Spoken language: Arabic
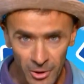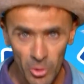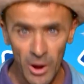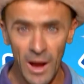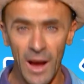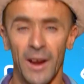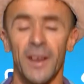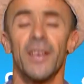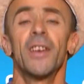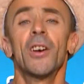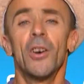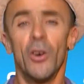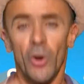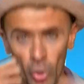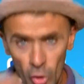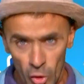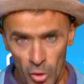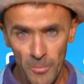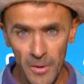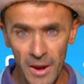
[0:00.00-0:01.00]
روحك
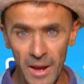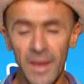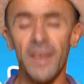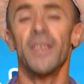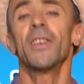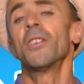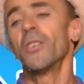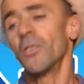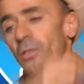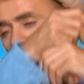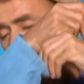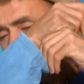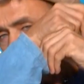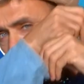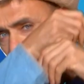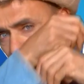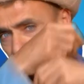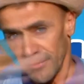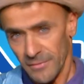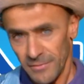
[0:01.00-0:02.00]
عومي
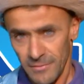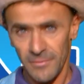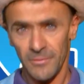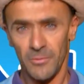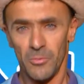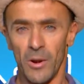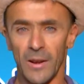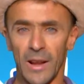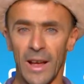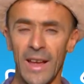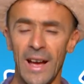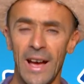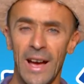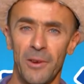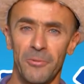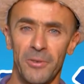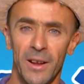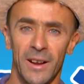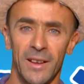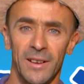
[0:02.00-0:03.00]
والله
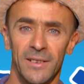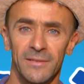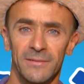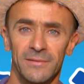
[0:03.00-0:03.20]
يعاونك